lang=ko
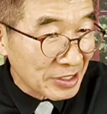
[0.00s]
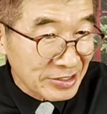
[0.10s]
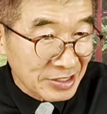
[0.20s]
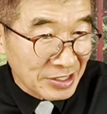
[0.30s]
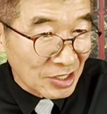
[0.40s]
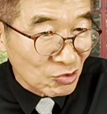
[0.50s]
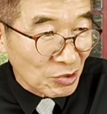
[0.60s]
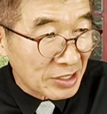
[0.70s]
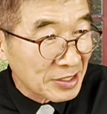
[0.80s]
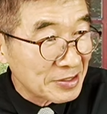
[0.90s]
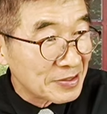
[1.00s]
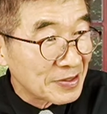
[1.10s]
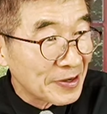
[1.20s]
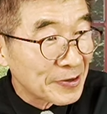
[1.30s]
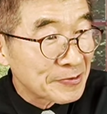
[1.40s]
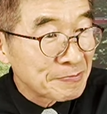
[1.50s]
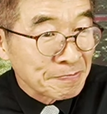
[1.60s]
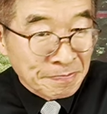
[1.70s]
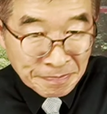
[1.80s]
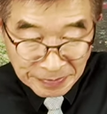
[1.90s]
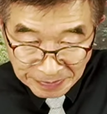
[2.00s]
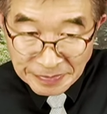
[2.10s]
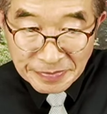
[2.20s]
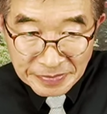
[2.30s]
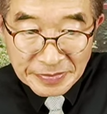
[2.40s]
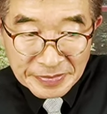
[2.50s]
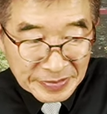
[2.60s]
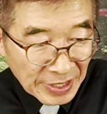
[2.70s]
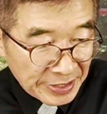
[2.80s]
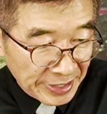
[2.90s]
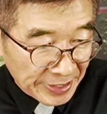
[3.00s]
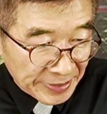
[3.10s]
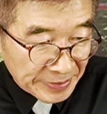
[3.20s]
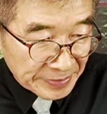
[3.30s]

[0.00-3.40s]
뜻은 대충 알겠는데 예.